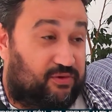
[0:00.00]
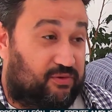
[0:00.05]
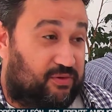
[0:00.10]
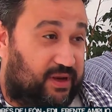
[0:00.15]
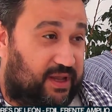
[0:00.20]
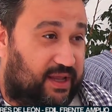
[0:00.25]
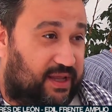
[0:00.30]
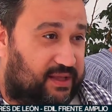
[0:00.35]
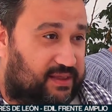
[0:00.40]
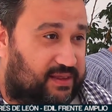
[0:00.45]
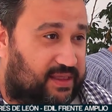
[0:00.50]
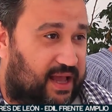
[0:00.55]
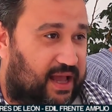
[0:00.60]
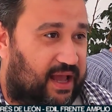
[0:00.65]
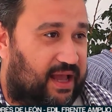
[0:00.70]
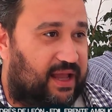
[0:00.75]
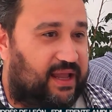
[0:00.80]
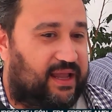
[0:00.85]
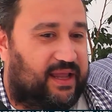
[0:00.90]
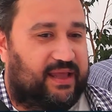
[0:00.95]

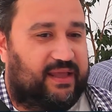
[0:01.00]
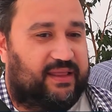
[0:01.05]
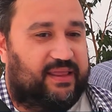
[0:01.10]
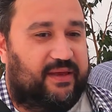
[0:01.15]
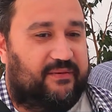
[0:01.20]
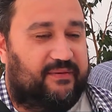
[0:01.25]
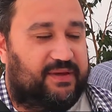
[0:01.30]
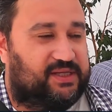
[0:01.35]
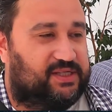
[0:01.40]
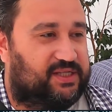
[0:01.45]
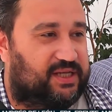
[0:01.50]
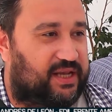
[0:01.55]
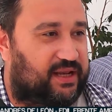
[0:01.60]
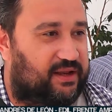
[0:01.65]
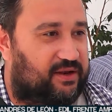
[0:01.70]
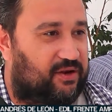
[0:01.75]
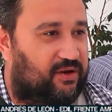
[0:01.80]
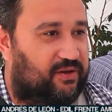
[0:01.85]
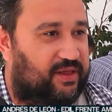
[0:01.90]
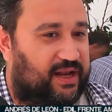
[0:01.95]
turistas y de
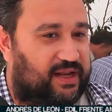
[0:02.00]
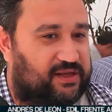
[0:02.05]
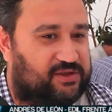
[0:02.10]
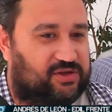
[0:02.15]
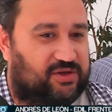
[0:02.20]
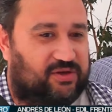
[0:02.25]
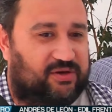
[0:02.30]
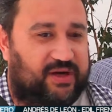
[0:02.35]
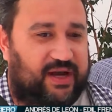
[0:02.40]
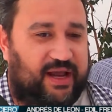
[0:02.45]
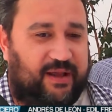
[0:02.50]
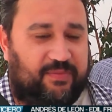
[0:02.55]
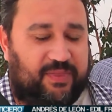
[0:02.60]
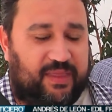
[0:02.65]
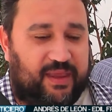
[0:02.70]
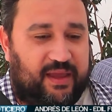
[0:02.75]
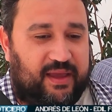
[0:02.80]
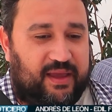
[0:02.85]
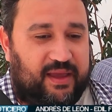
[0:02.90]
vecinos de la zona.